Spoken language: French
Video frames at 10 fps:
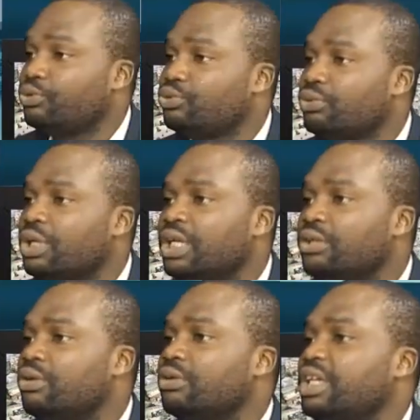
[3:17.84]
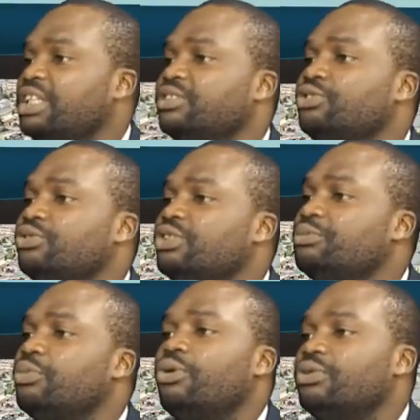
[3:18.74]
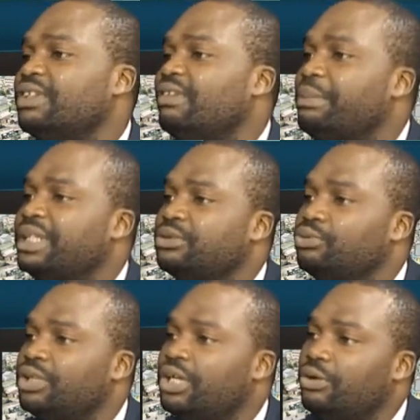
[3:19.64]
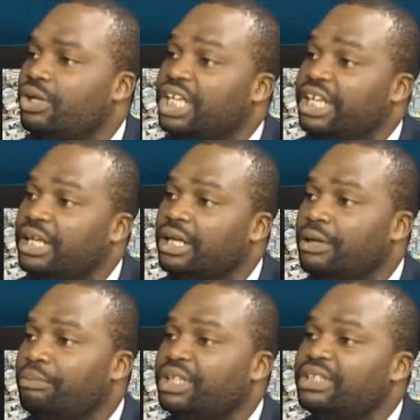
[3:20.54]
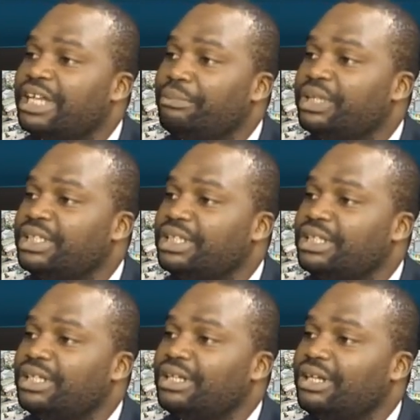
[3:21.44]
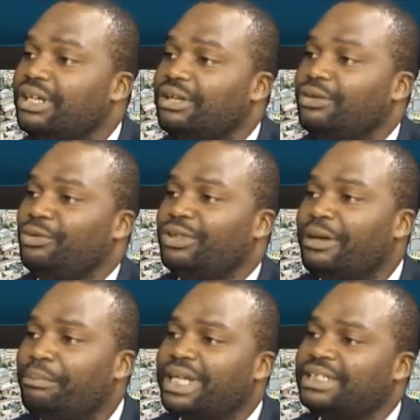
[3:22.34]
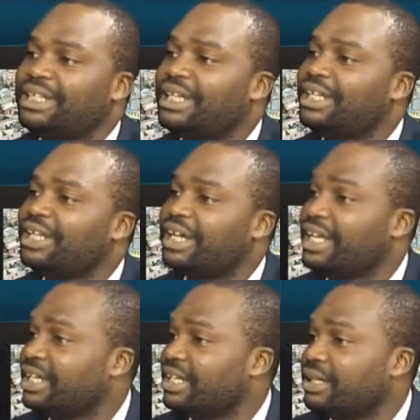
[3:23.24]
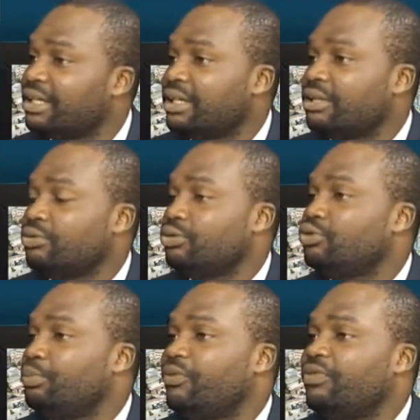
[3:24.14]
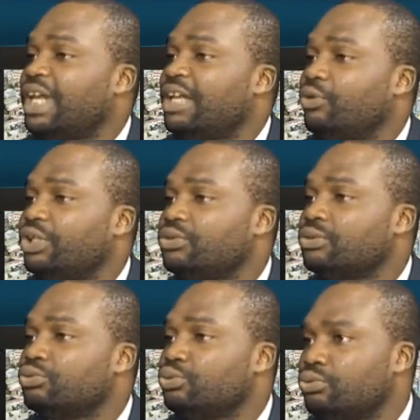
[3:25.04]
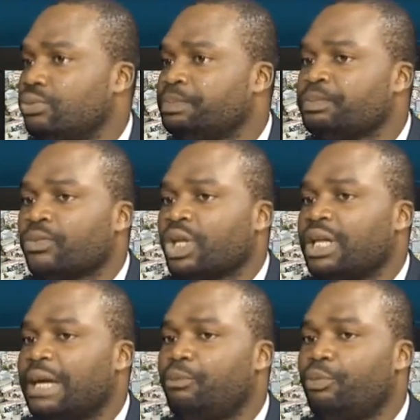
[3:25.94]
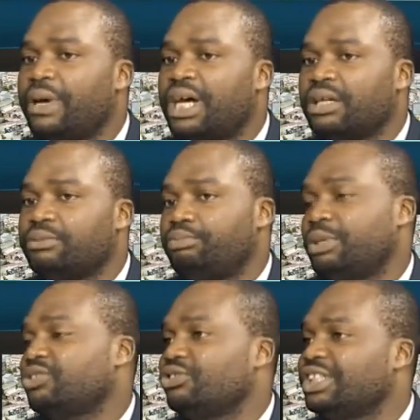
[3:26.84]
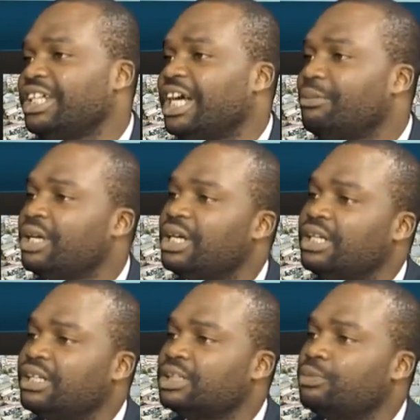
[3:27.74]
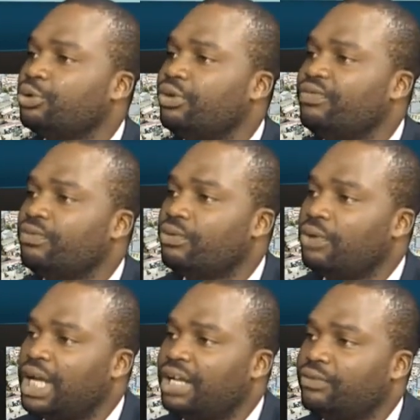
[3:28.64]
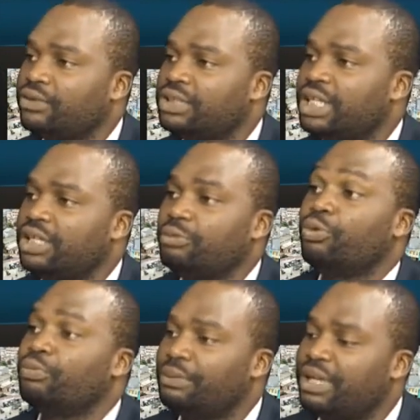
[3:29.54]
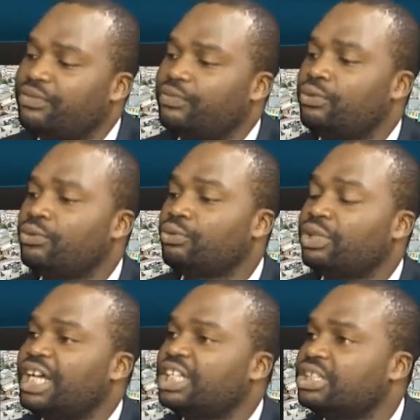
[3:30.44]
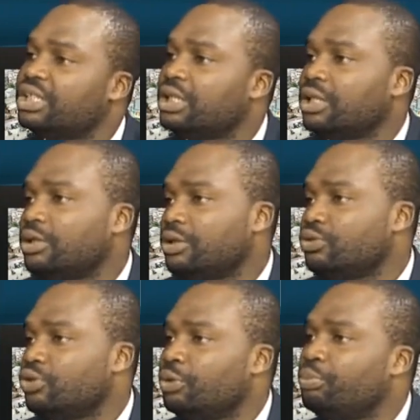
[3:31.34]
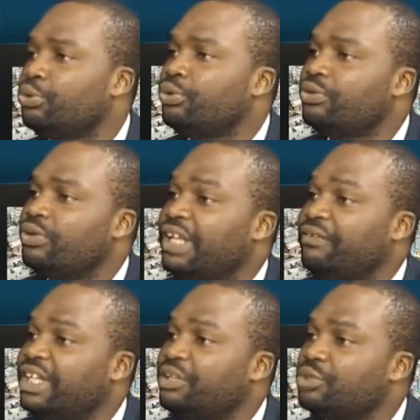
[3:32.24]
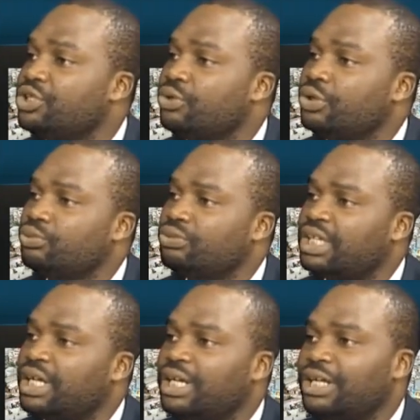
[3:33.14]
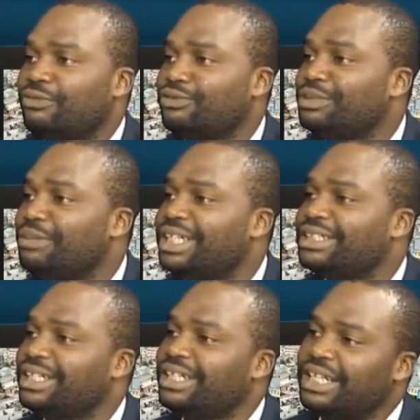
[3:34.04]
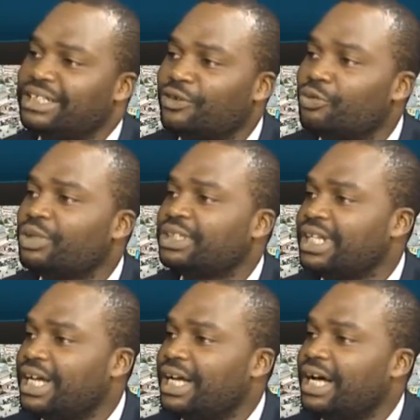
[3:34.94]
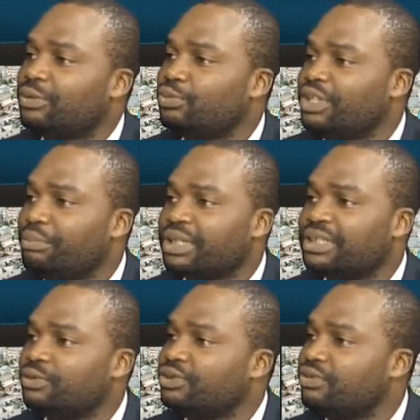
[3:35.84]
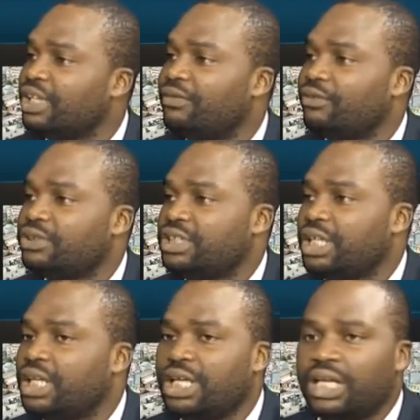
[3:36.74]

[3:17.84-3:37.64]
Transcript: jours. Donc les gens se sont dit, bon, ça va passer tout à l'heure. Et petit à petit, le temps passait et rien ne se profilait à l'horizon. Du coup, la plupart, parce que généralement, quand les transporteurs vont à la frontière, ils mm. donc ne pas fond, le trajet, mm. ils ont un peu des frais d'émission et tout ça. Vous imaginez, les gens commençaient à, tout dépenser au niveau de la frontière.